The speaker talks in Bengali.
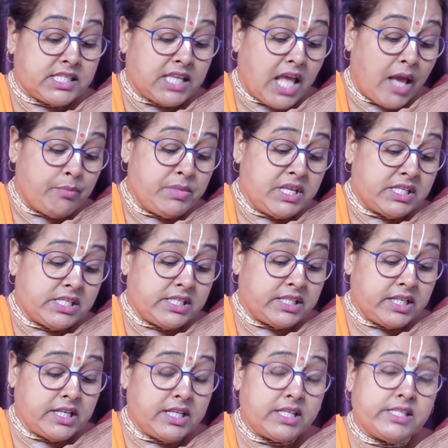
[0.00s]
স্বামী
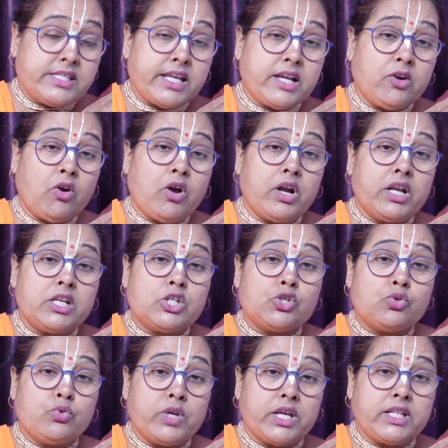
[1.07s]
স্ত্রী যে ঘরে
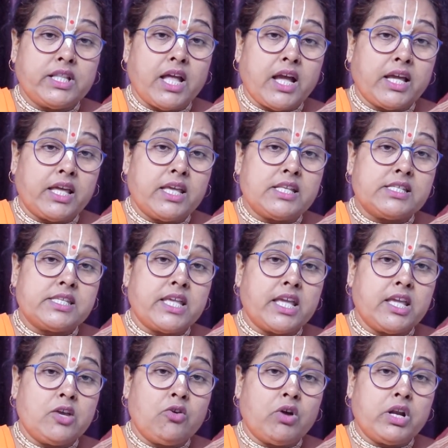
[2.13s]
শুয়ে থাকে
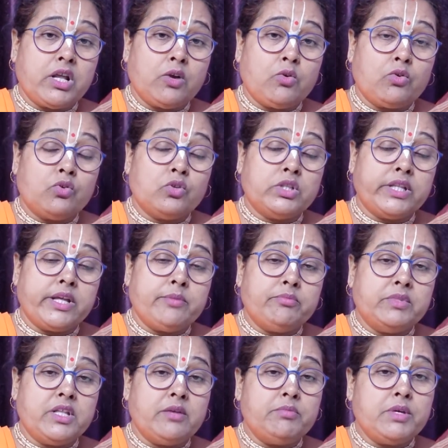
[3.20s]
সেই ঘরে কোনো
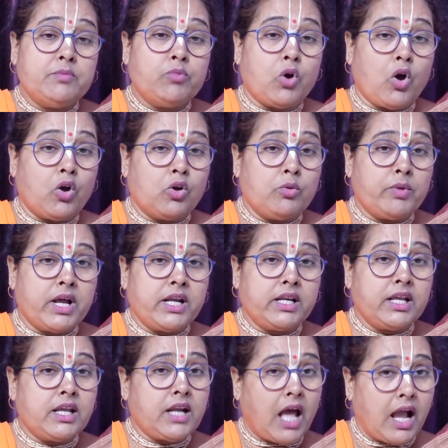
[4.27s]
দেবদেবী
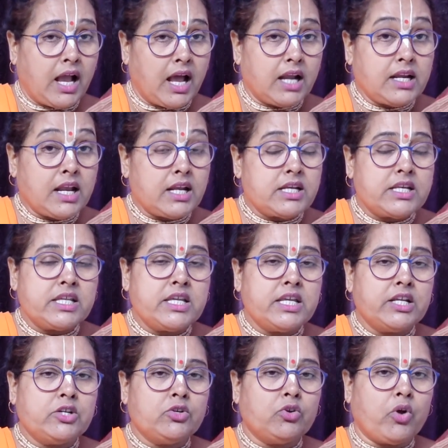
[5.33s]
ভগবানকে রাখাটা
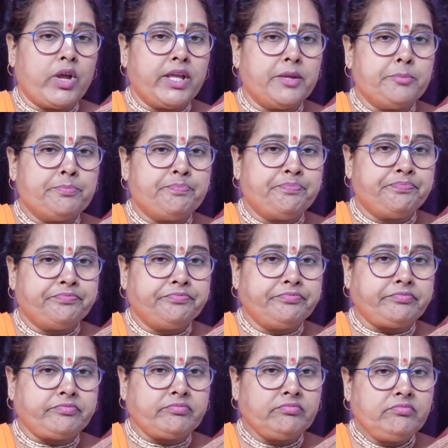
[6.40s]
ঠিক নয়
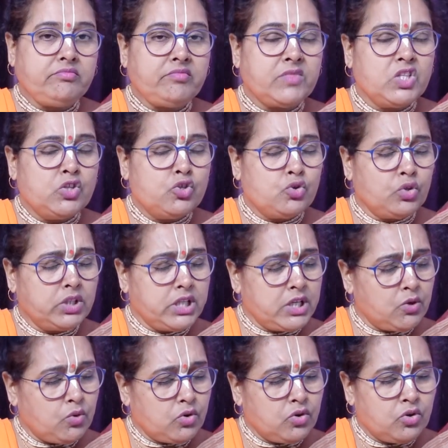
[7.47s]
যদি
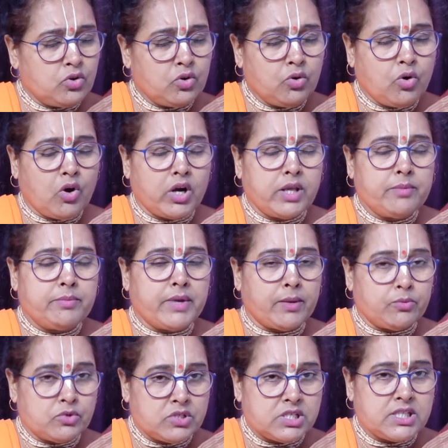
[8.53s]
অন্য ঘরে
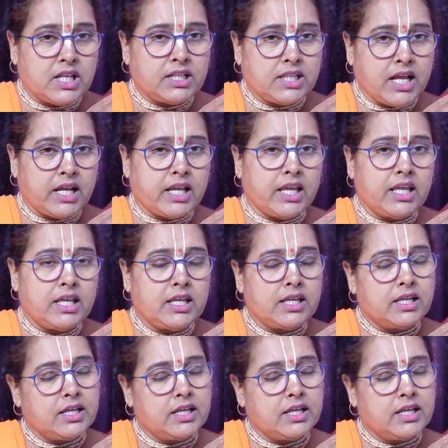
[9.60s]
ব্যবস্থা থাকে